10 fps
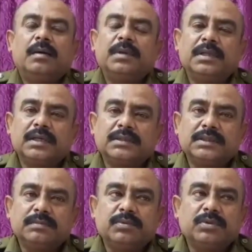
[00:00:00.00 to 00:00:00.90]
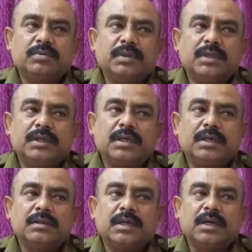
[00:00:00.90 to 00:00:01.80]
আমাদের কাছে প্রথমে একটা
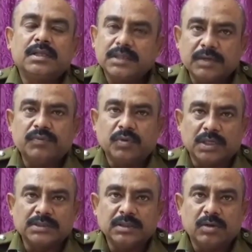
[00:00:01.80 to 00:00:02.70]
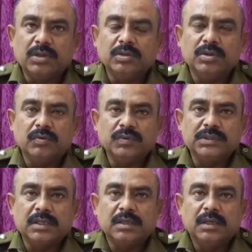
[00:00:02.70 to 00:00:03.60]
থানার থেকে ফোন আসে অন ডিউটি
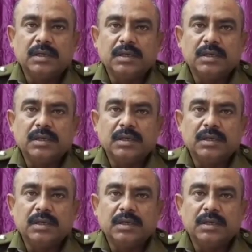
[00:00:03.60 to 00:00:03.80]
অফিসার